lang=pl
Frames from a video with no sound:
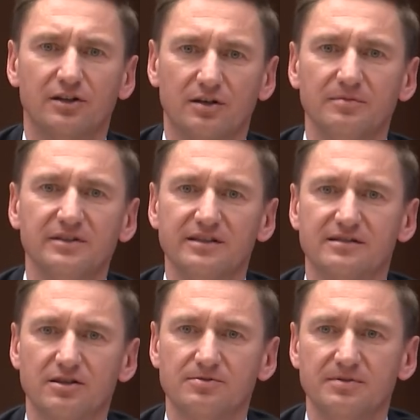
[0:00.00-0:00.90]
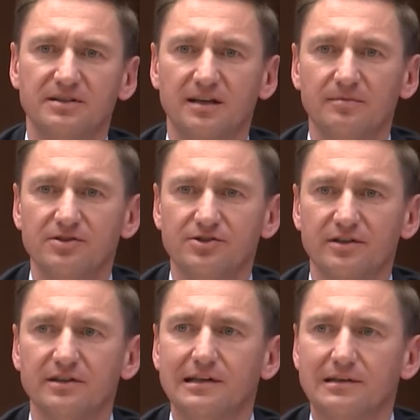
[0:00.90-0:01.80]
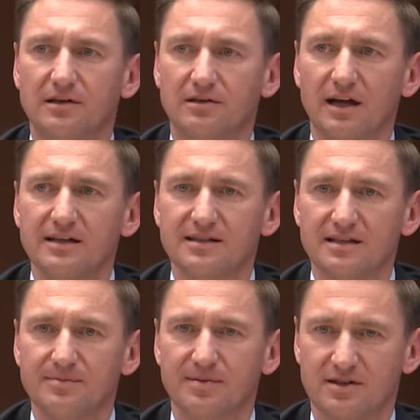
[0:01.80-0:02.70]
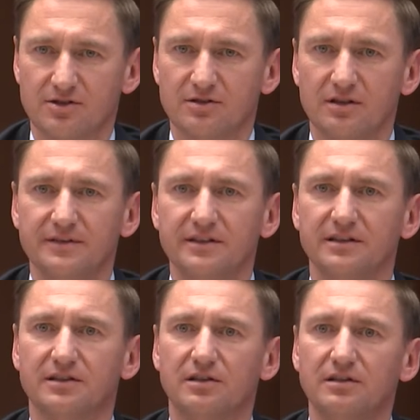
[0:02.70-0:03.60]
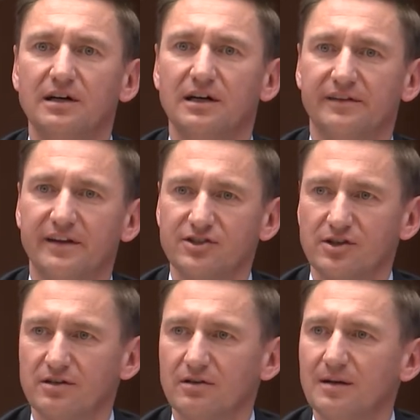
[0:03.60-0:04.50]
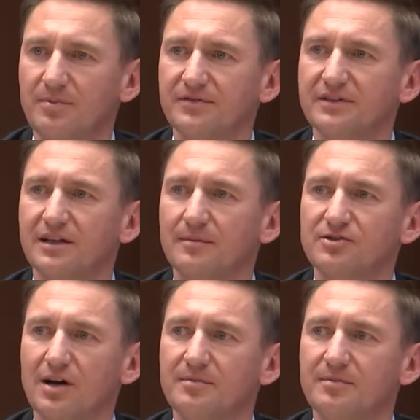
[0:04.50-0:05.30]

To my jesteśmy najbliżej organizacji pozarządowej i to nasza rola powinna być,